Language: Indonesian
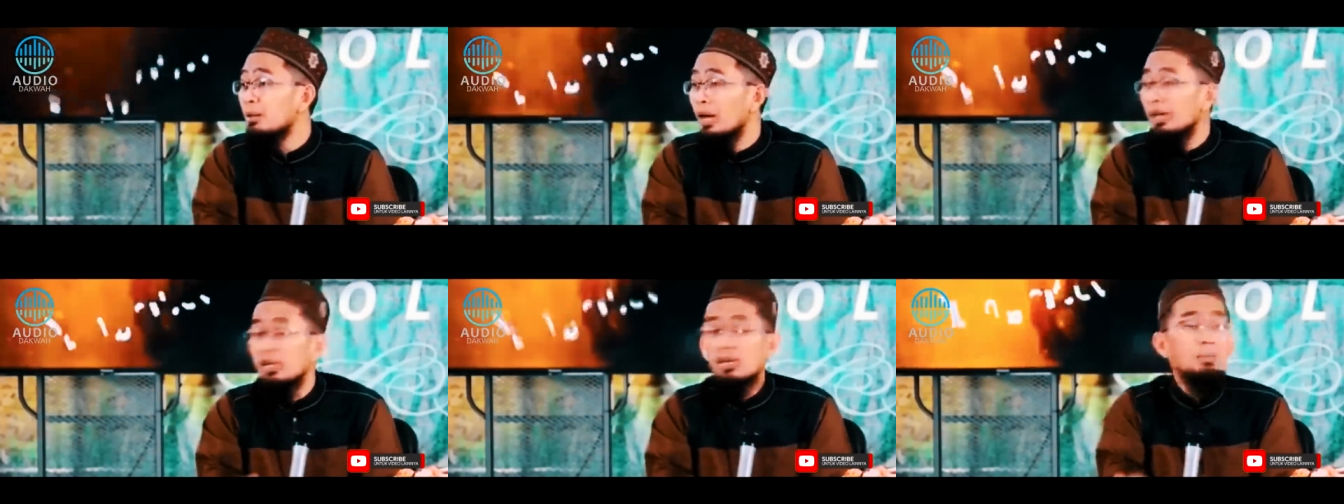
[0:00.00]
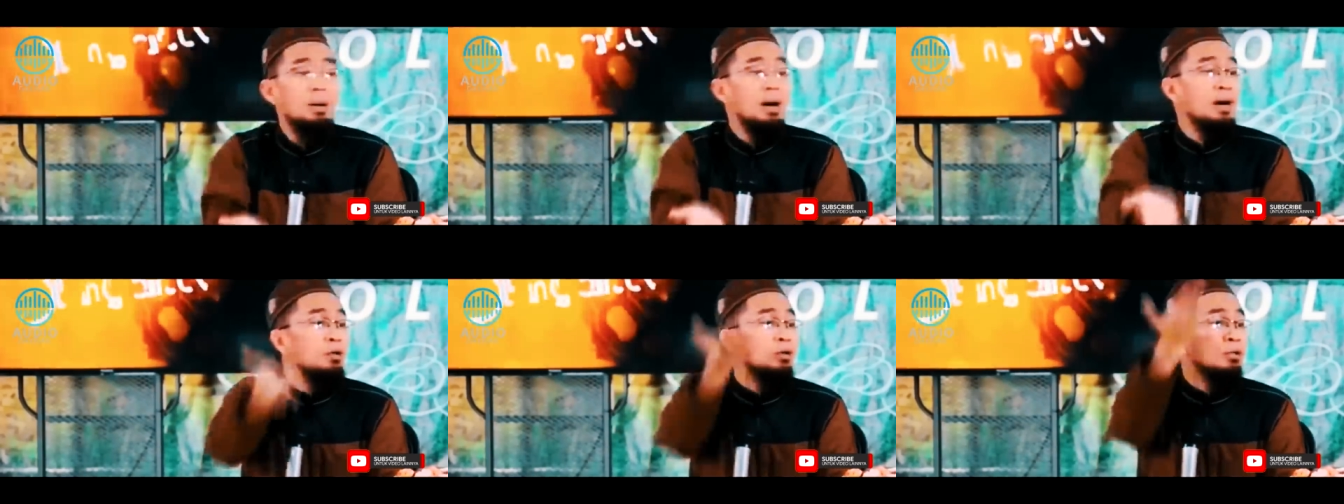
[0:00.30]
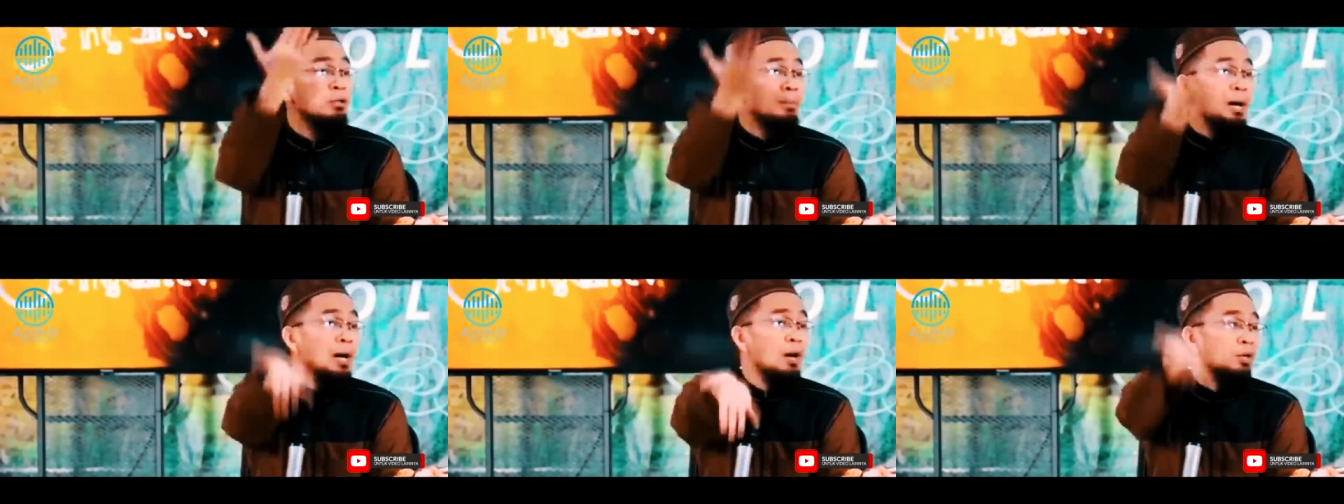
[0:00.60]
Ayo
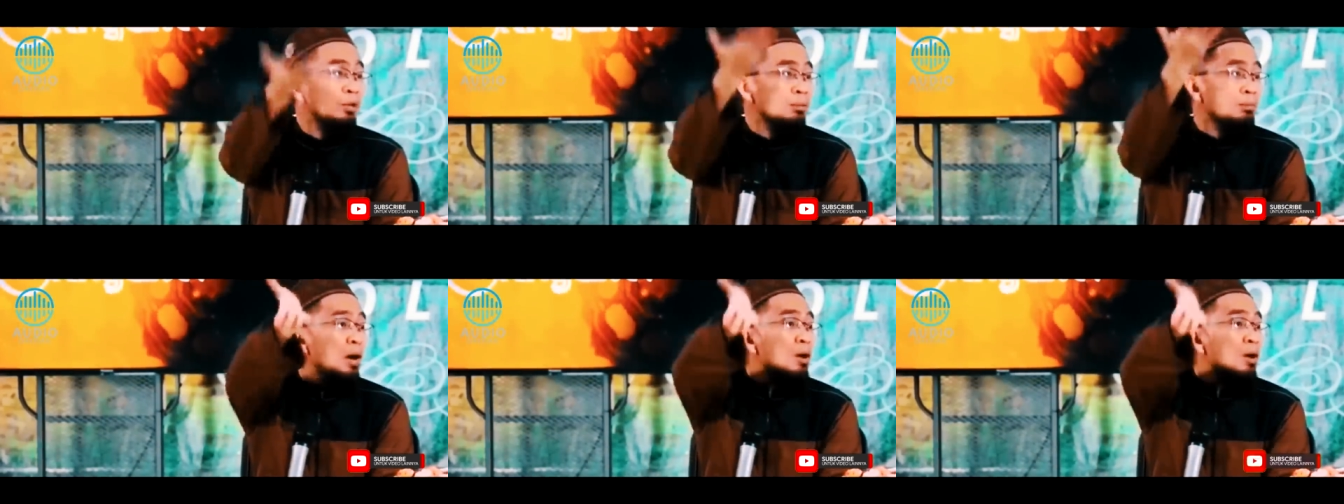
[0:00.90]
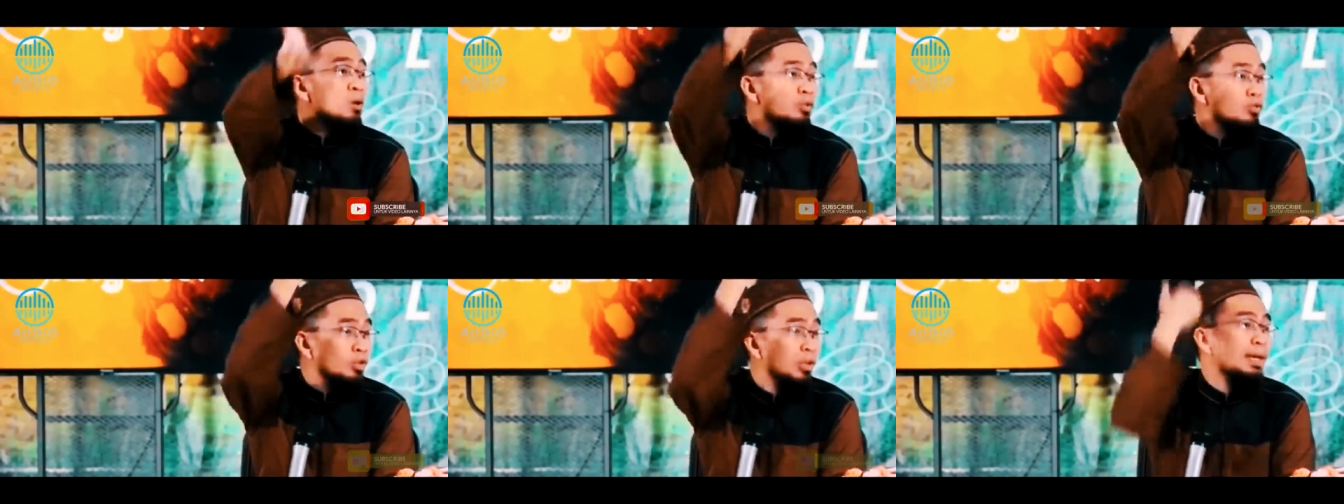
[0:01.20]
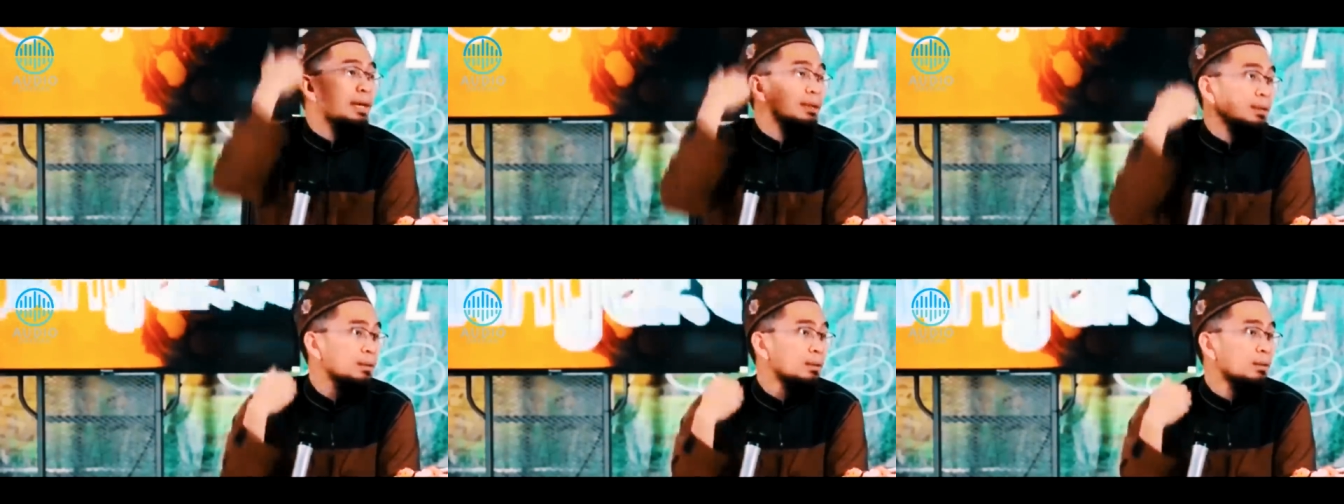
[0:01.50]
bangun, bangun, bangun,
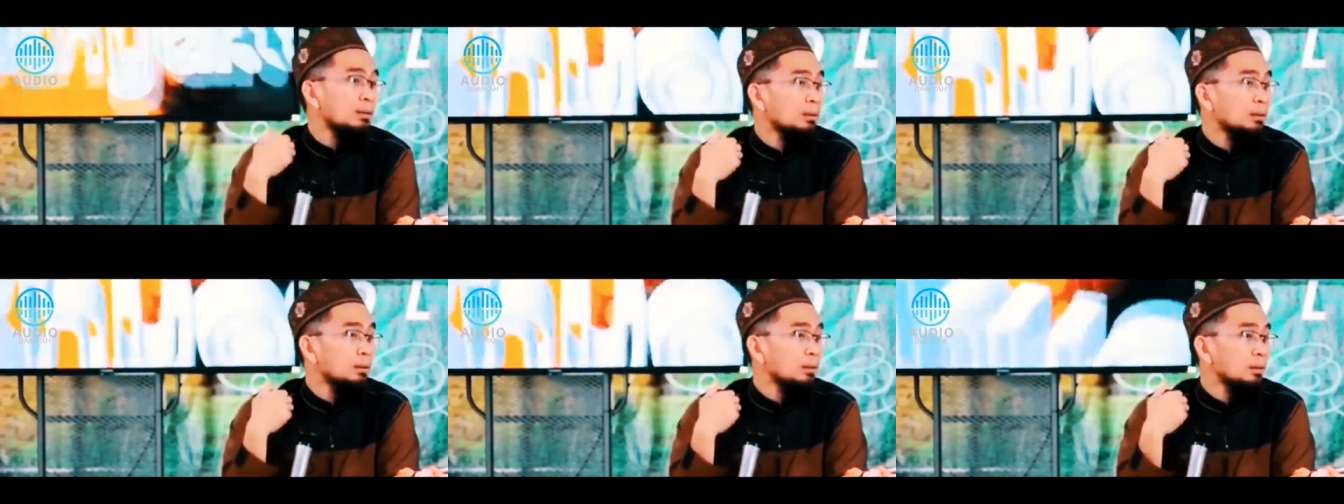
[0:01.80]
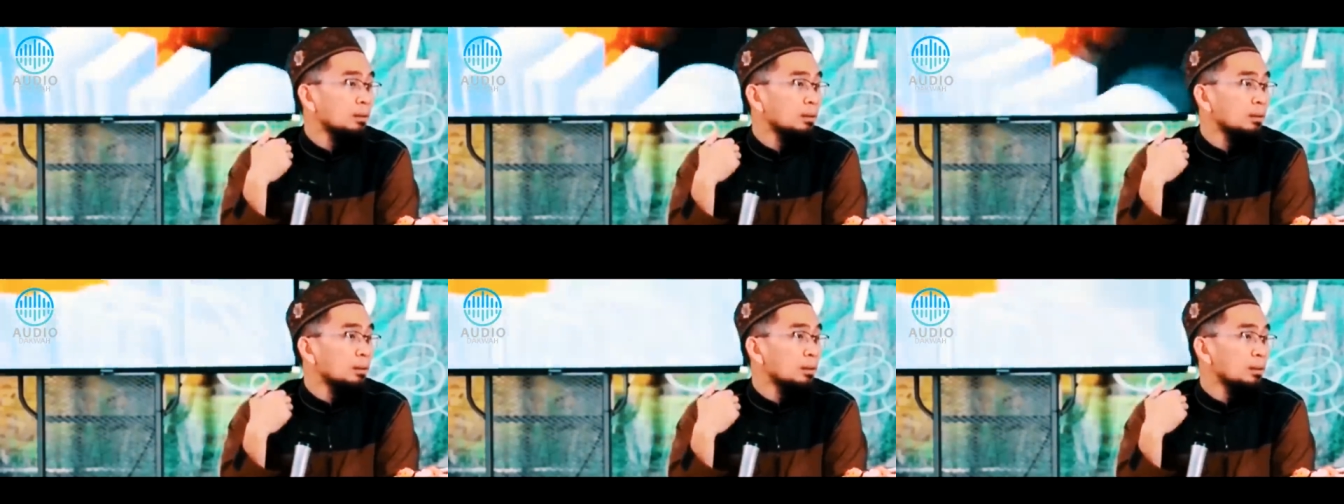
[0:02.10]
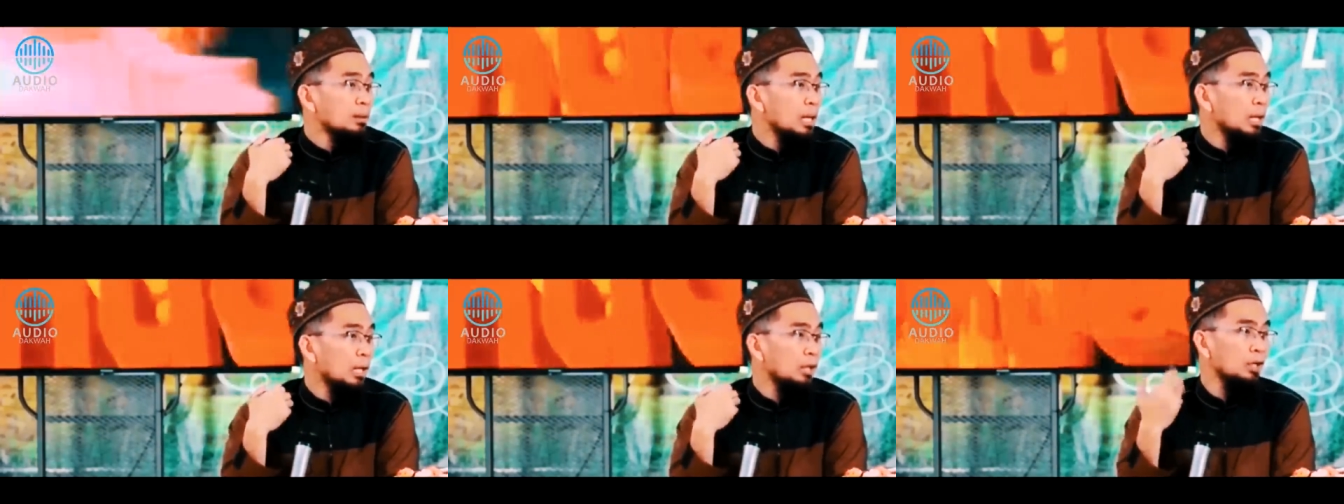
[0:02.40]
sholat.
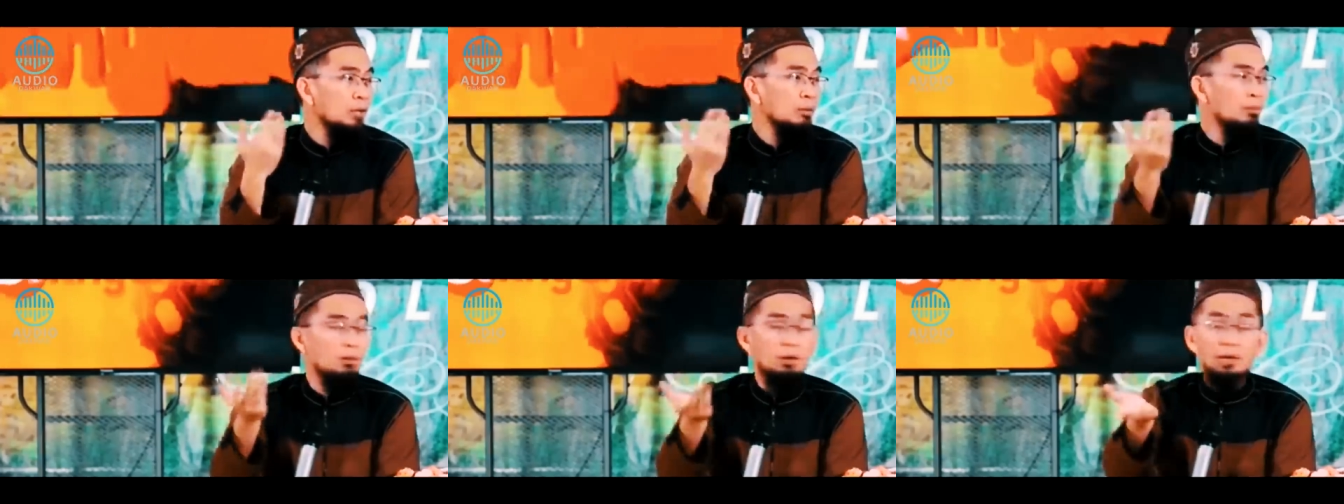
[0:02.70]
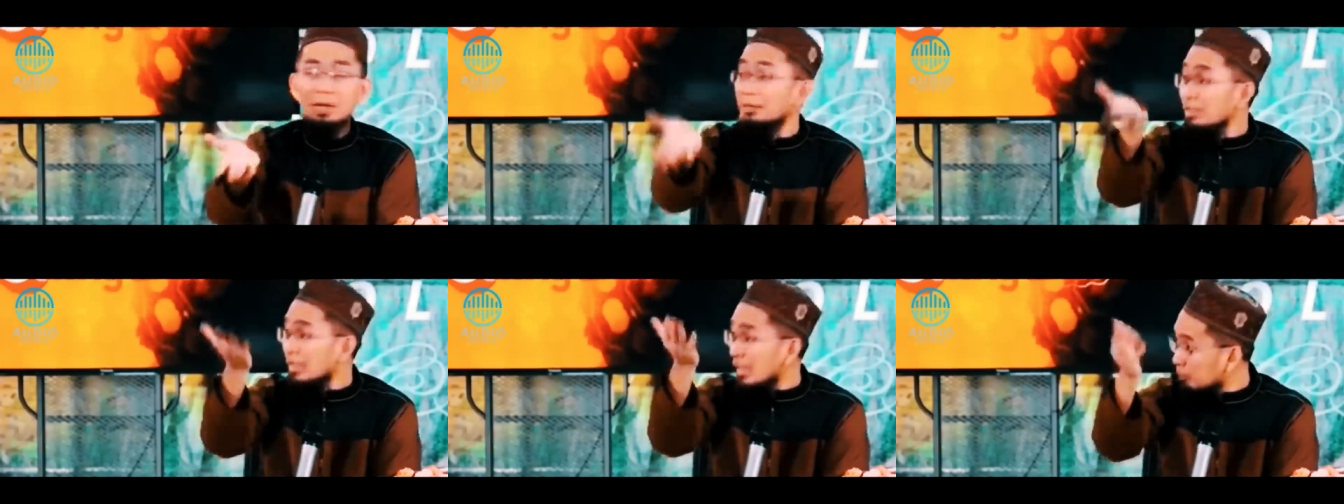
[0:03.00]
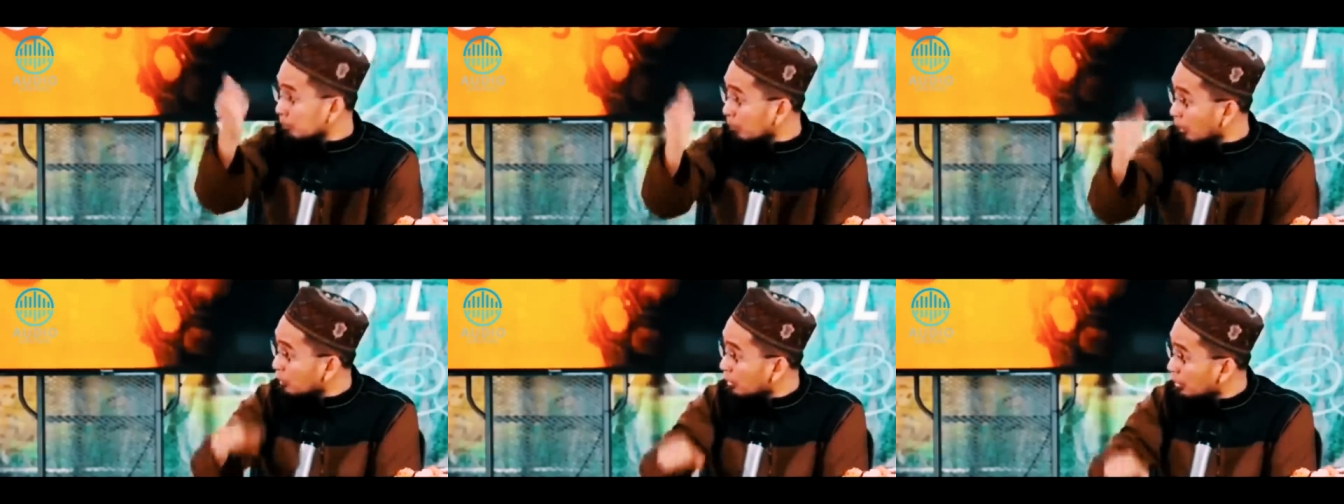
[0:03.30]
Ya kalau mau
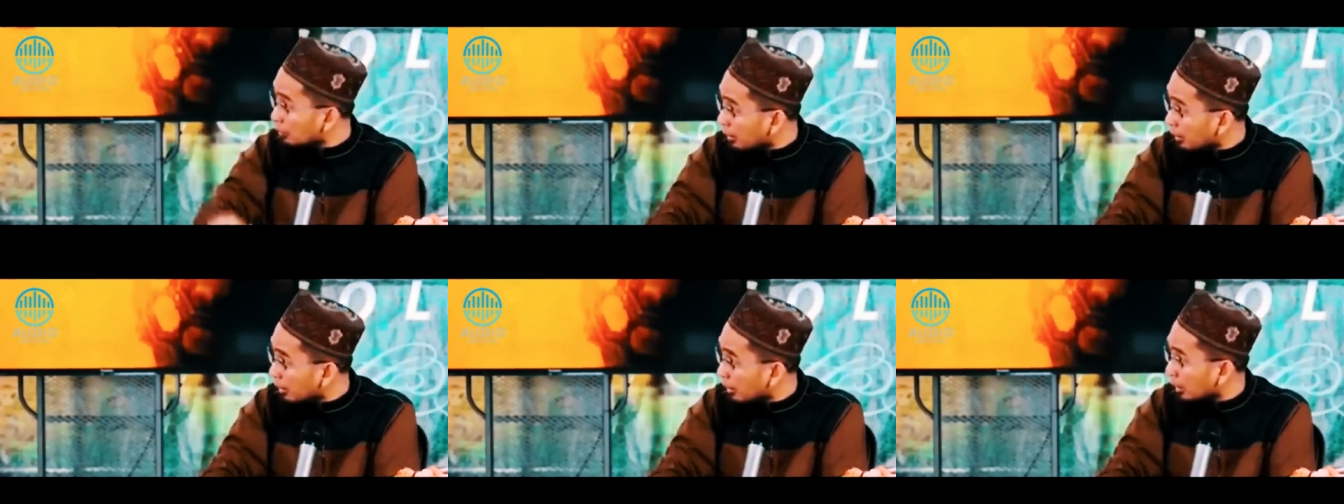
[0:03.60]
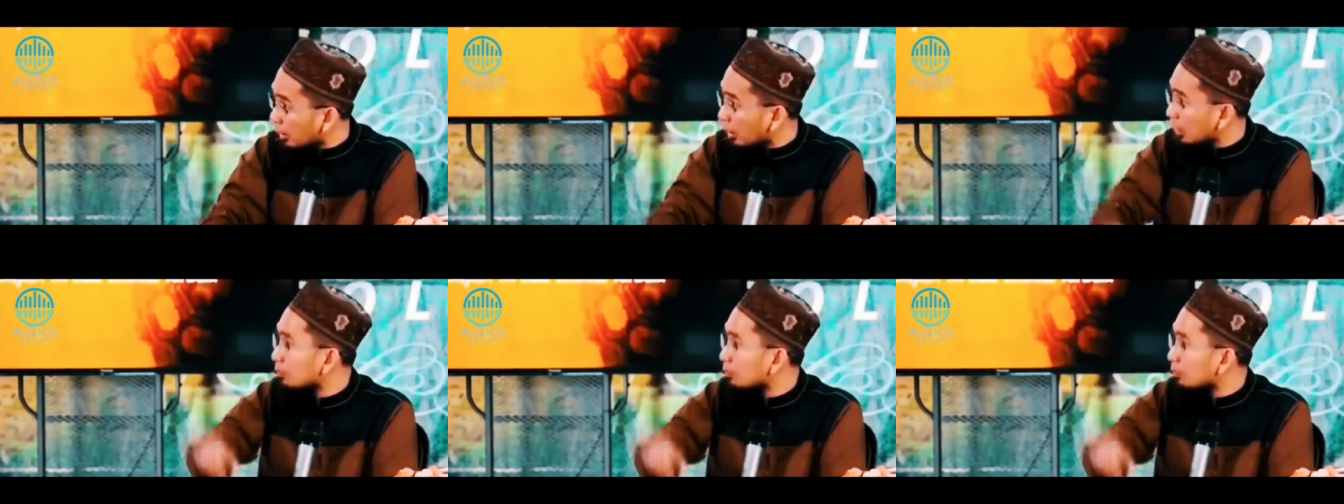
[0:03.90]
latihan berjamaah,